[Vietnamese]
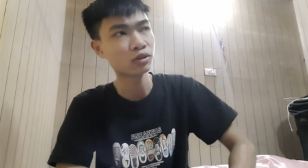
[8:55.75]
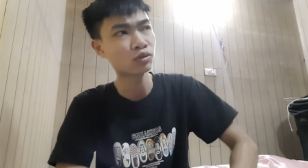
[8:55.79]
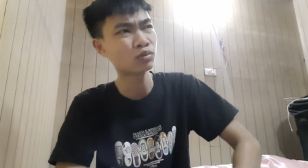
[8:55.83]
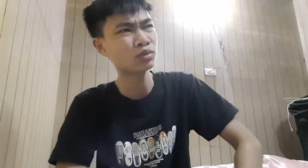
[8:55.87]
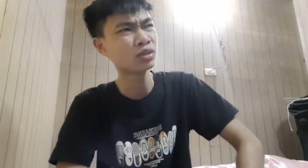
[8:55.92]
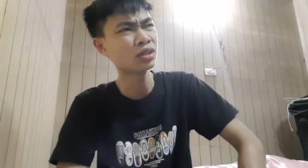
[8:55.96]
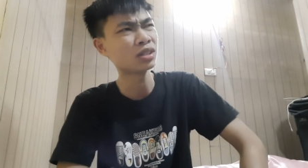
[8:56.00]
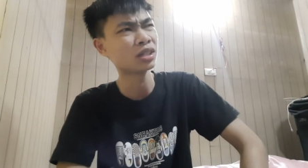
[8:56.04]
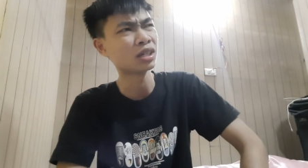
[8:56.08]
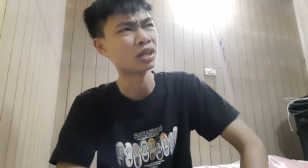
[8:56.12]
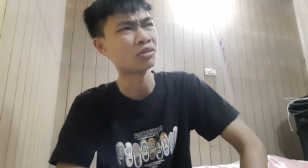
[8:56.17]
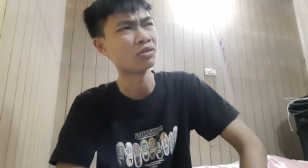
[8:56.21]
Cũng
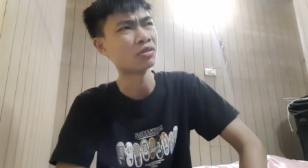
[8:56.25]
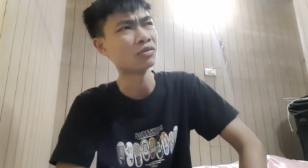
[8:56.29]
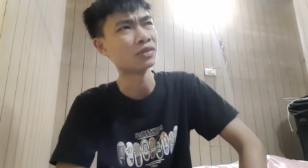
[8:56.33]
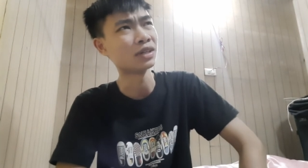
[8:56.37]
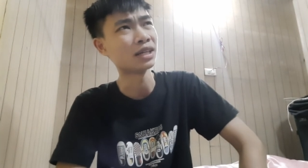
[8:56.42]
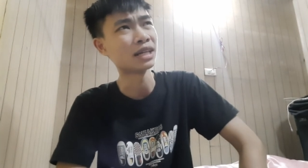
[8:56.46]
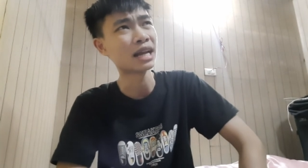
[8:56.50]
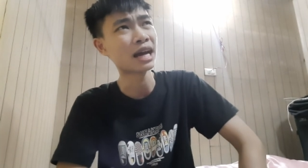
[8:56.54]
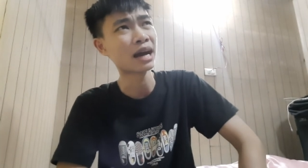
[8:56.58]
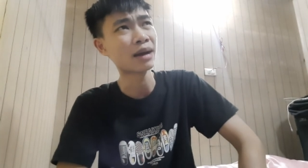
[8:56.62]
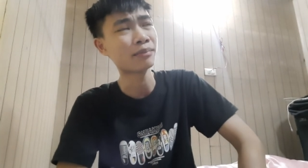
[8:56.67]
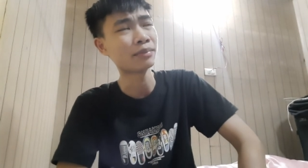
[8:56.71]
như kiểu ở
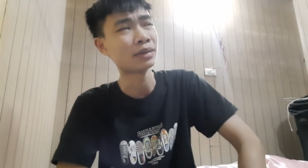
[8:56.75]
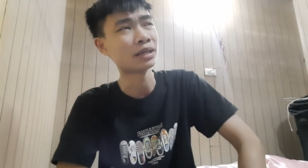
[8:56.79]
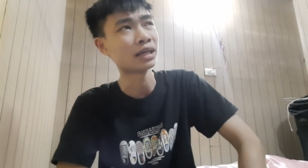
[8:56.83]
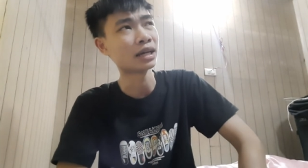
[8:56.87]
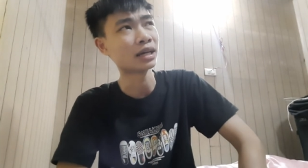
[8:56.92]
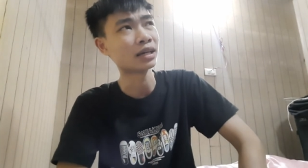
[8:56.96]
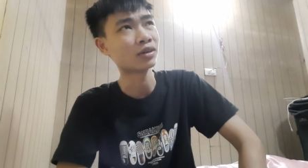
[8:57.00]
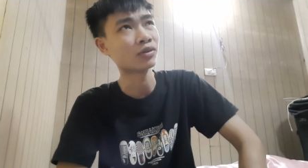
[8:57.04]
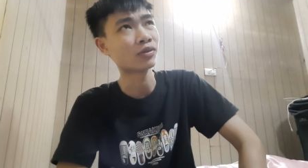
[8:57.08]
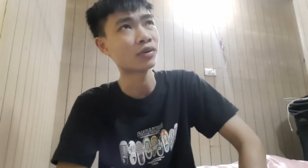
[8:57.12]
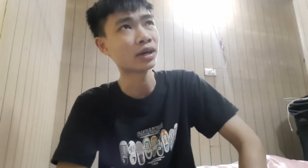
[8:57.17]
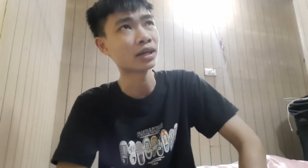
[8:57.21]
Việt Nam mình
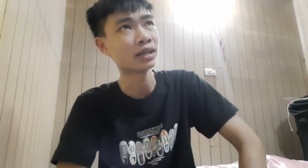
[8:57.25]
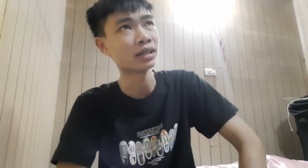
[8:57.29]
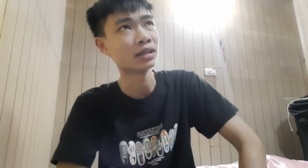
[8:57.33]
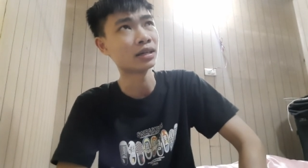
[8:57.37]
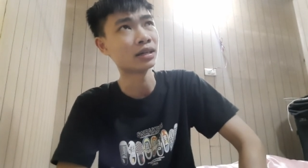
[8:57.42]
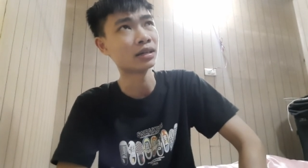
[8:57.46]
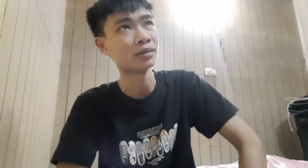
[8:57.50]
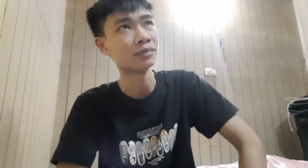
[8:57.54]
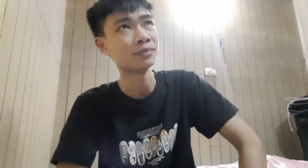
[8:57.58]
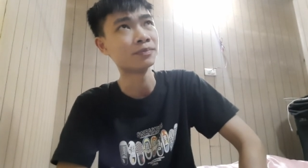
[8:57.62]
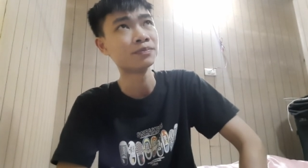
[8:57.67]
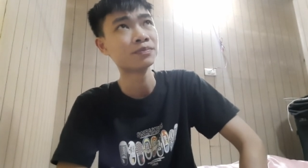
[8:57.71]
hay gọi
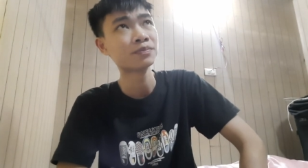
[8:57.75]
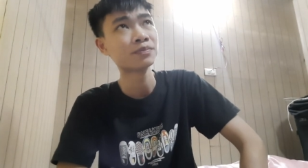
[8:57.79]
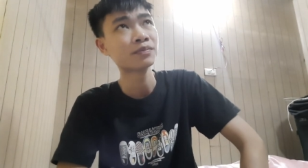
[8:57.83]
là